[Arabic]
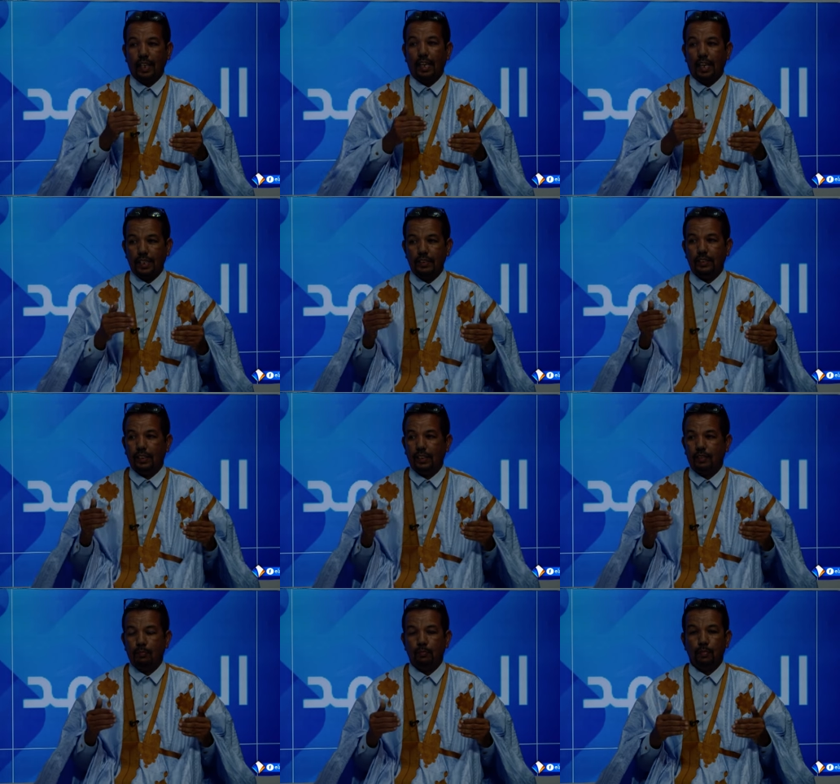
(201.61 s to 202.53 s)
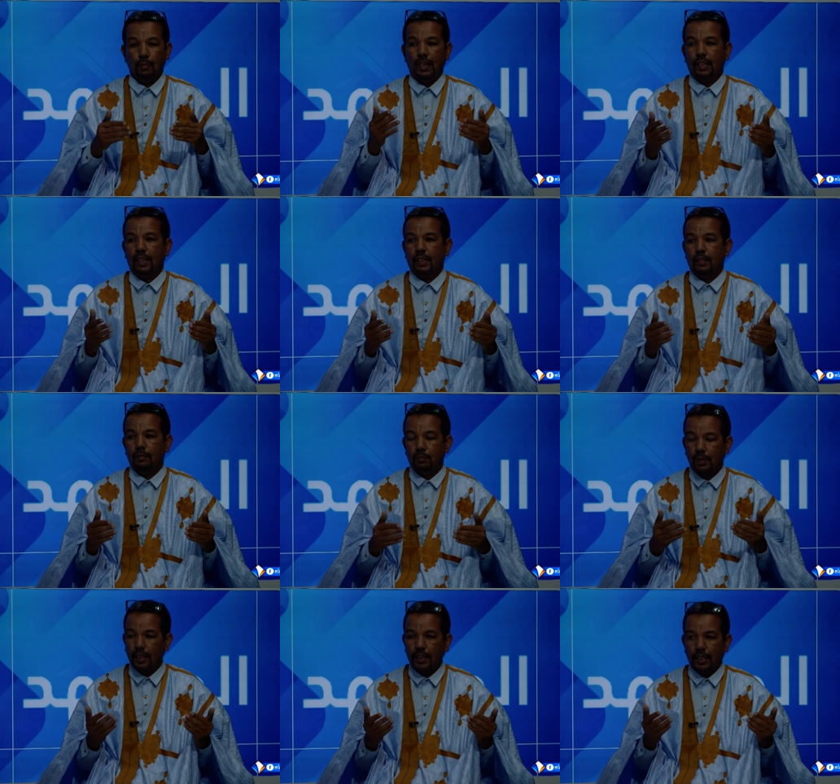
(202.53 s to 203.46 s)
قاعديا بمعنى ما
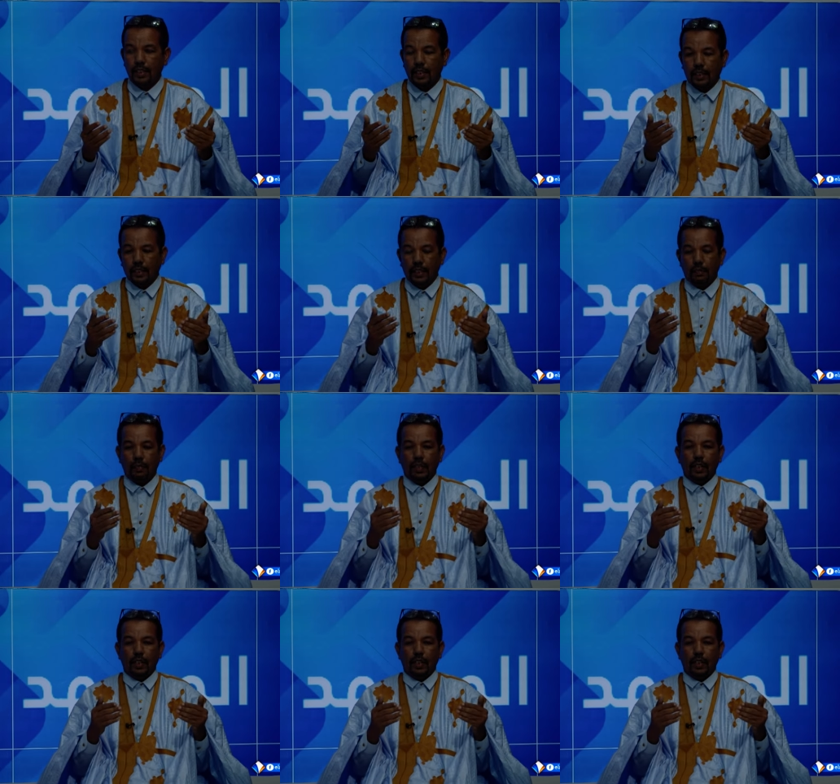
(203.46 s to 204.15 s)
الذي يعني هذا الكلام؟